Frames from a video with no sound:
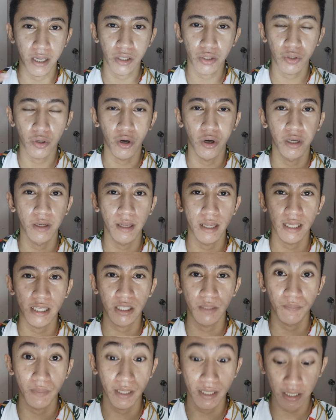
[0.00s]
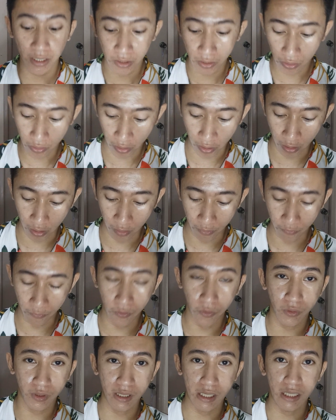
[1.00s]
based on my experience of
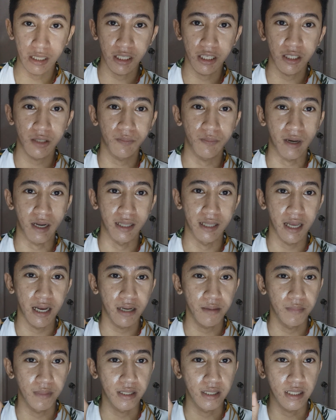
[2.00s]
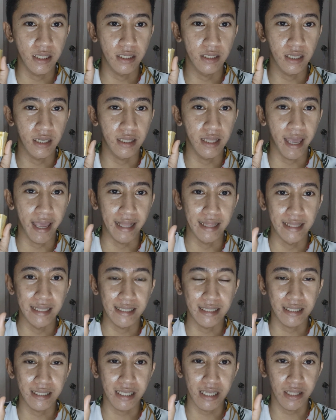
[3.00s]
using this product, Mestiza The Healthy
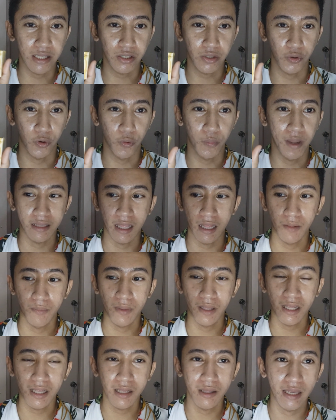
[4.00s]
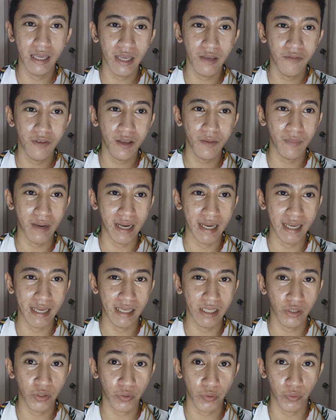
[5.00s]
Skin Soap. I'll be giving
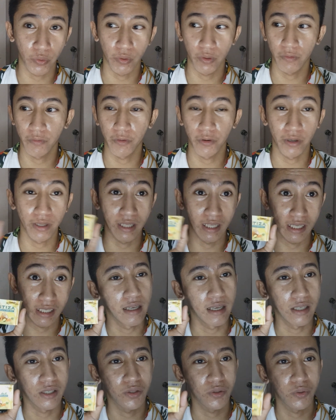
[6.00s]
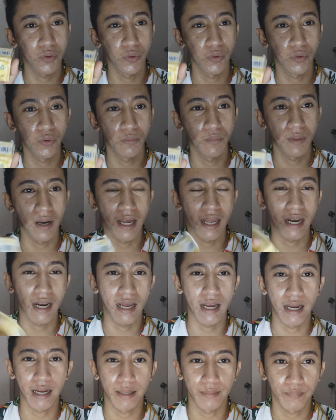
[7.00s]
my score for this is soap
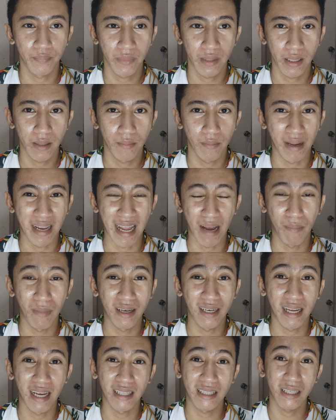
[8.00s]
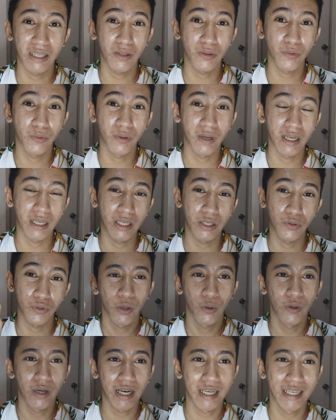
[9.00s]
para malaman natin kung kanino,
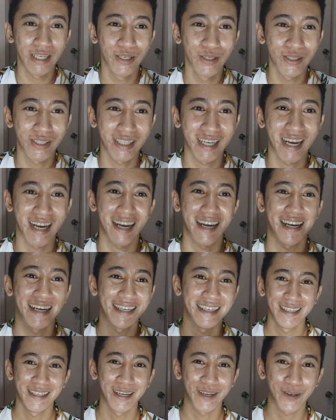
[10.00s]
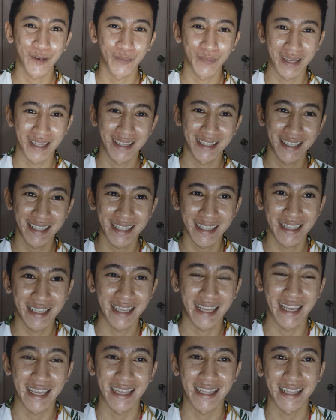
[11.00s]
kung kanino siya recommended.
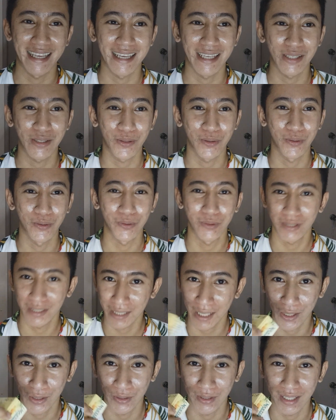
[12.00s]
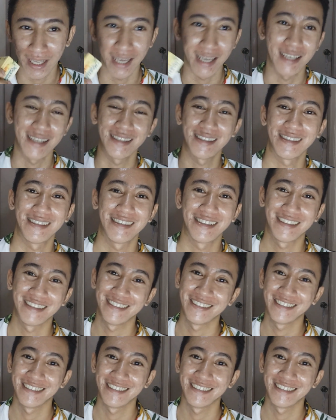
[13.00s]
Ayan guys, so stay tuned guys.